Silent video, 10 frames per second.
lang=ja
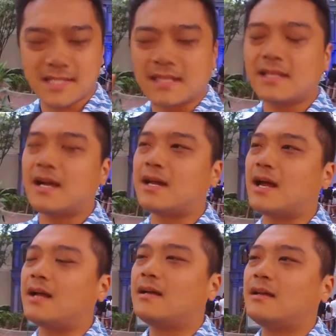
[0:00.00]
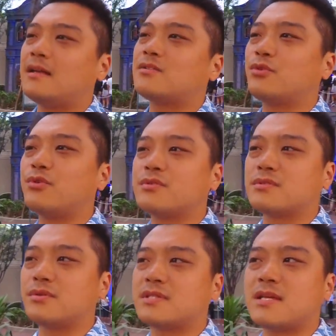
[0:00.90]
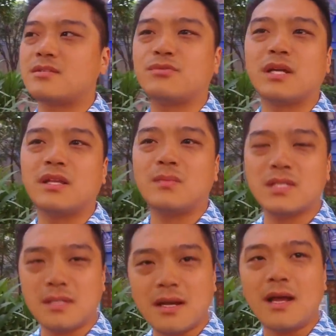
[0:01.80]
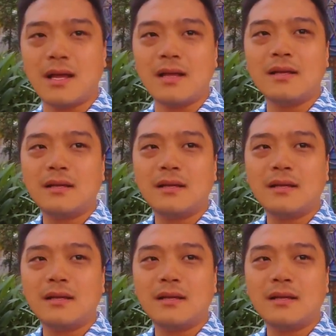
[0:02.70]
残念ながらその様子をお伝えすることはできませんが、